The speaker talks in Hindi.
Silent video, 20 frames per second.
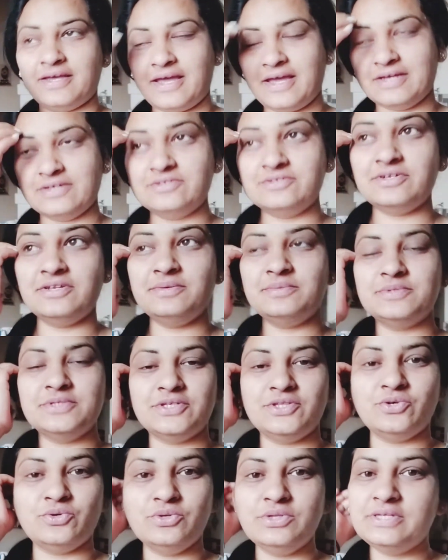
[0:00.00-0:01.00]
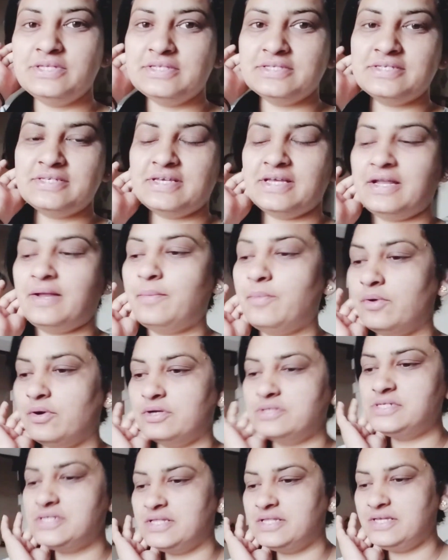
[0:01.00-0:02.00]
एक्चुअली मुझे दो दिन से ना
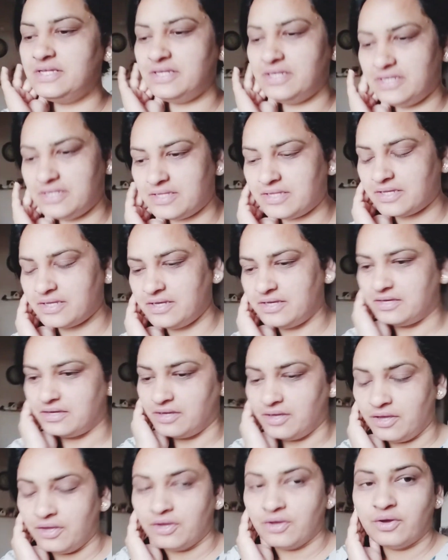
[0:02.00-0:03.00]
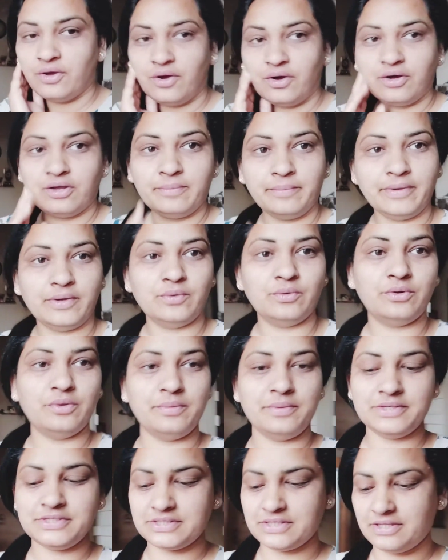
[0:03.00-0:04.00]
बहुत जल्दी नींद आ रही है और मैं उठ
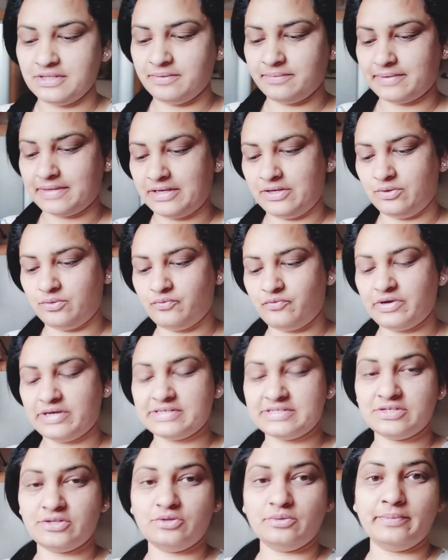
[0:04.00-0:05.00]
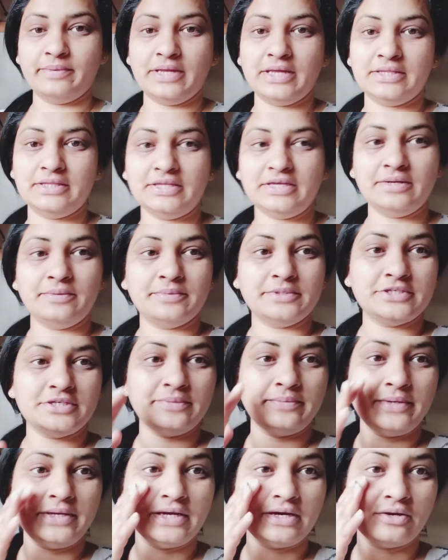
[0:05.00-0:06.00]
भी जल्दी पा रही हूँ वैसे तो मैं तीन बजे
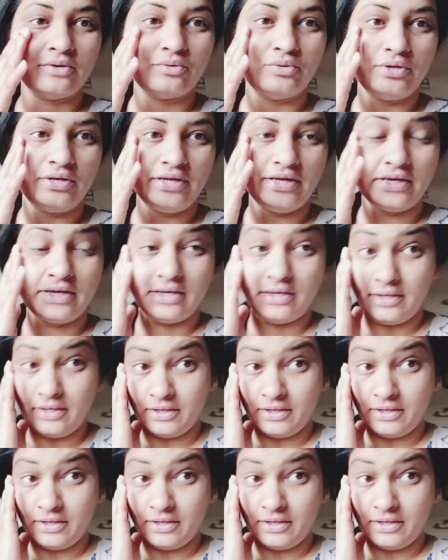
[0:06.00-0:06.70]
मेरी आँख खुल रही है